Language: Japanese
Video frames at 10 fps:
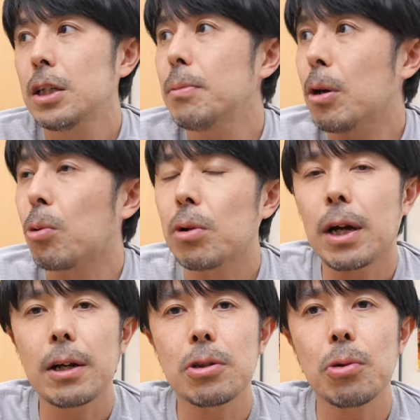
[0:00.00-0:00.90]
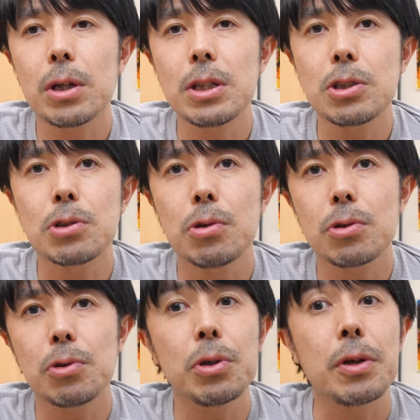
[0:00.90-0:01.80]
今この環境下で収
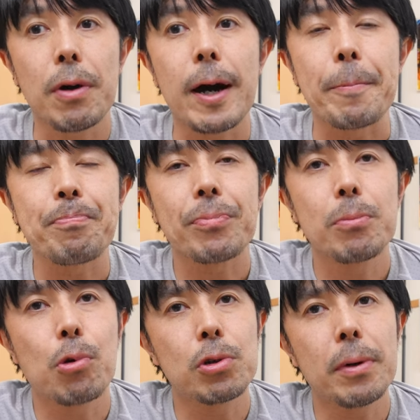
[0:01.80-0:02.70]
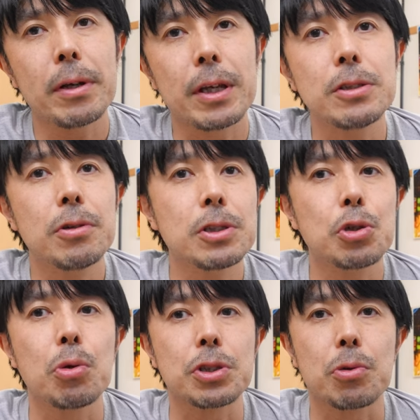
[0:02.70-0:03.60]
録においては、僕の場合は現状は
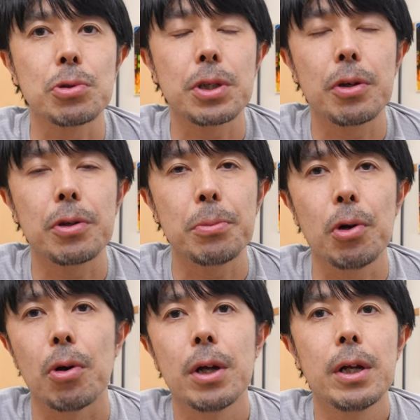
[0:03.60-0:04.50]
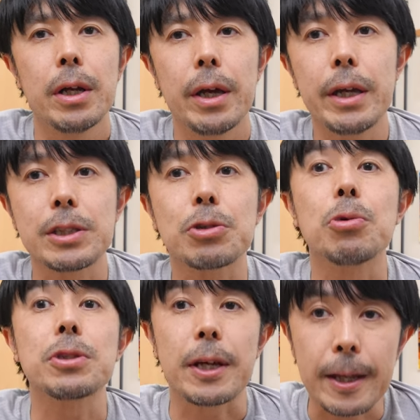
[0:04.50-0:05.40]
超指向性よりも A 指
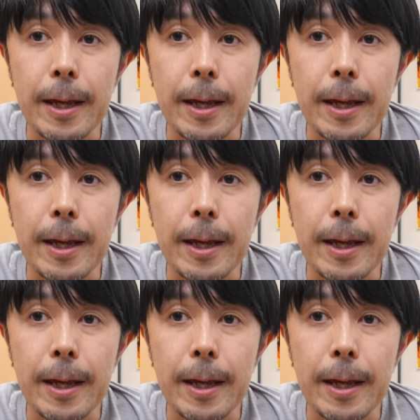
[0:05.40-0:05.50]
向性